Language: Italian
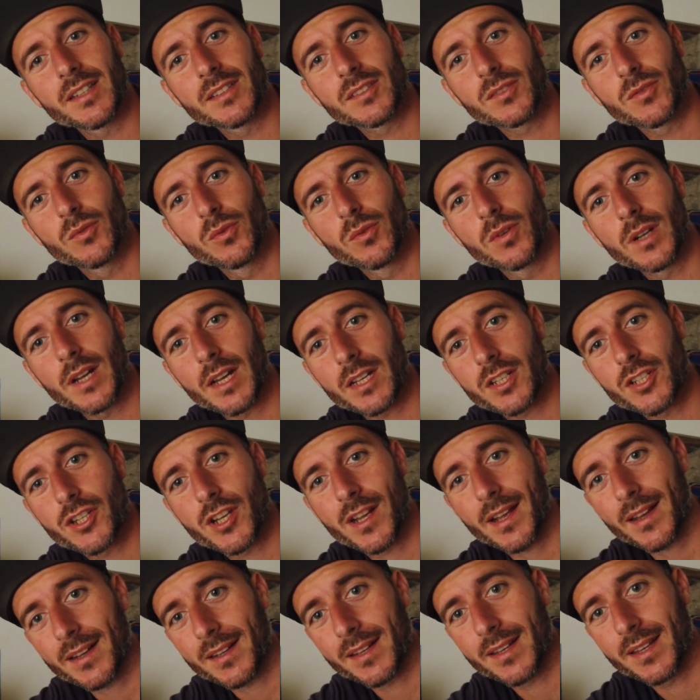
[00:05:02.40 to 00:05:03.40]
Valle Scura
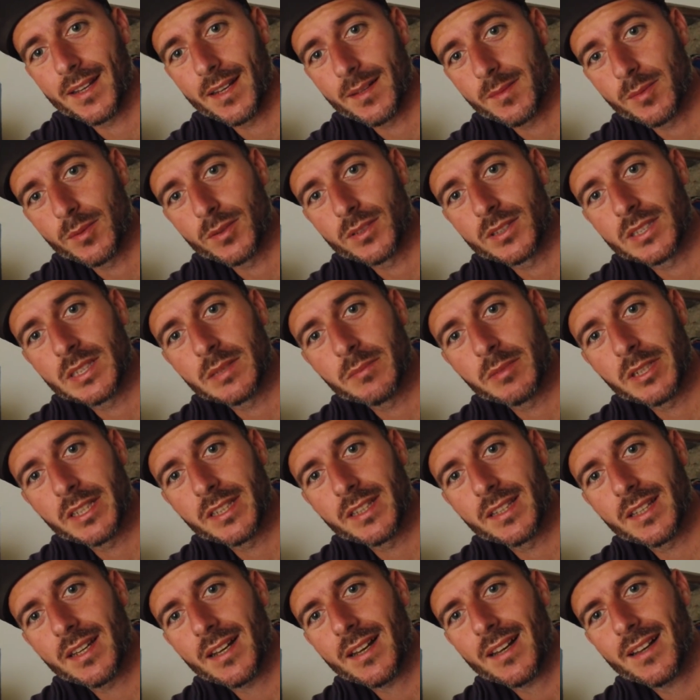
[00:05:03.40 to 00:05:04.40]
c'è anche la
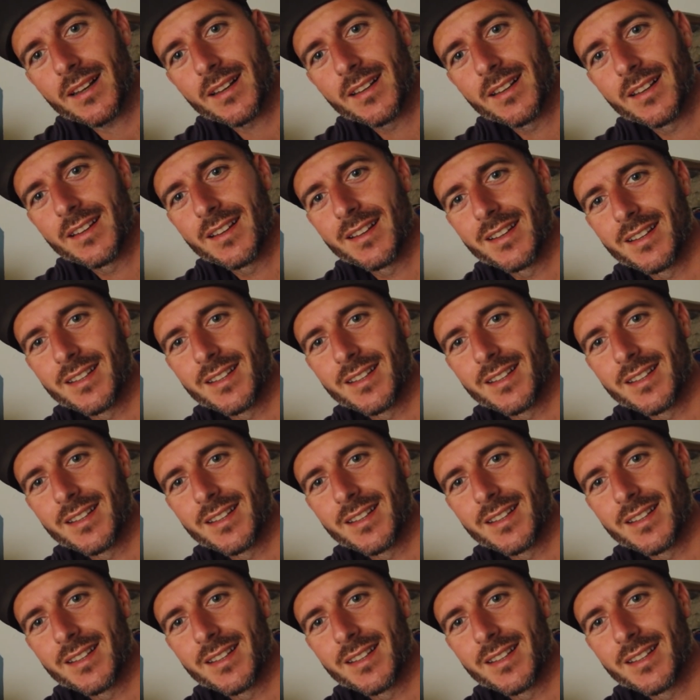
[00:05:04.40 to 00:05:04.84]
possibilità